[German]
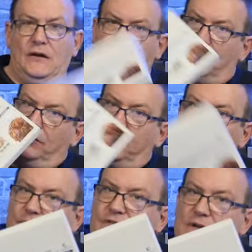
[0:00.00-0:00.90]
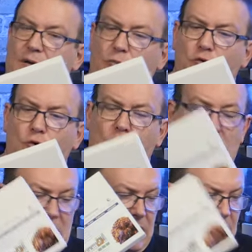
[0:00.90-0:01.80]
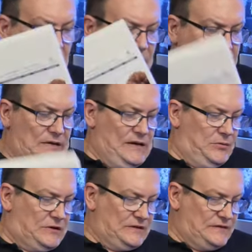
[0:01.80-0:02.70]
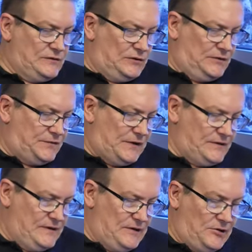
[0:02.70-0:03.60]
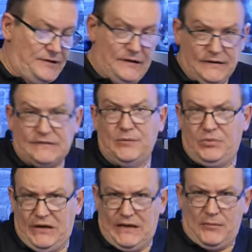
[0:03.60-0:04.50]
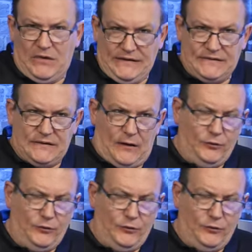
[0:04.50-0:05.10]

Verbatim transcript: Lieferung von Oceamo. Der liebe Christoph hatte ja die ICP-MS